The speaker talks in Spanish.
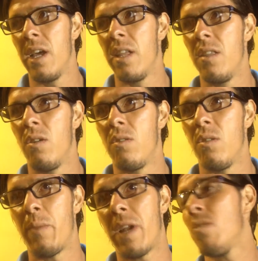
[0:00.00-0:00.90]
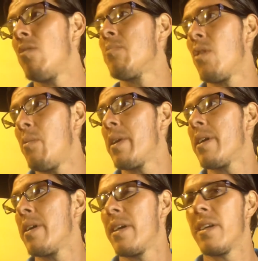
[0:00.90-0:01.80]
no, nombrando mi
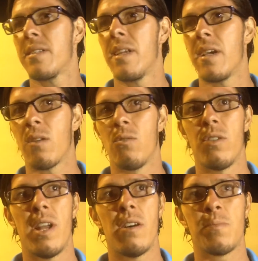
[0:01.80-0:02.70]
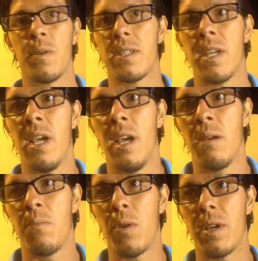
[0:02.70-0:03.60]
nombre este, en algunos lados, pues,
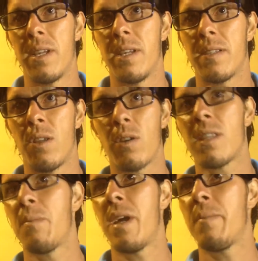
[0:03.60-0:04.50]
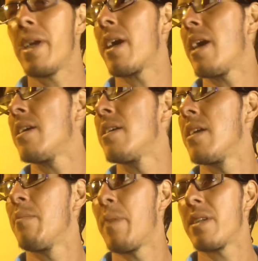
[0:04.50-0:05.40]
pues tengo que terminar bien acá,
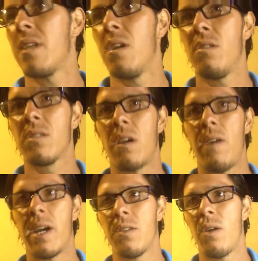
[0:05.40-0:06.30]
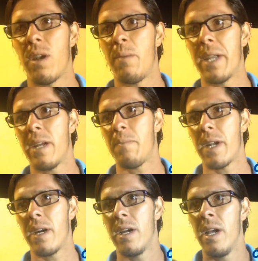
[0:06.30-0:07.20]
en Pérez de León, trabajar de una buena manera
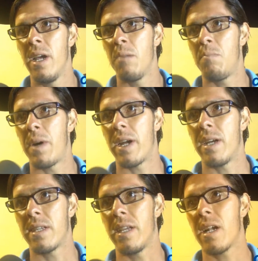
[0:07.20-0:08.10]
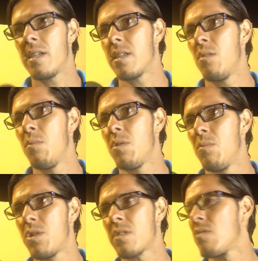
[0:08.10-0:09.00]
para, seguir alcanzando
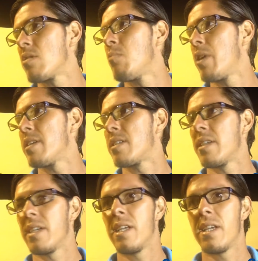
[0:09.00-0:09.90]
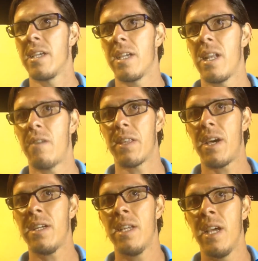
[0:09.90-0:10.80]
muchas cosas buenas y, la
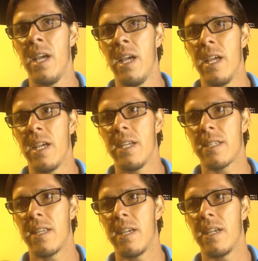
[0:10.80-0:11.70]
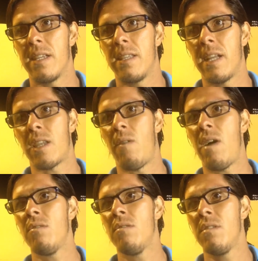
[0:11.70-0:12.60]
verdad, este, del
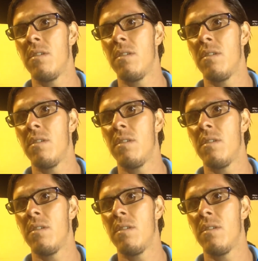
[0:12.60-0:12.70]
trabajo,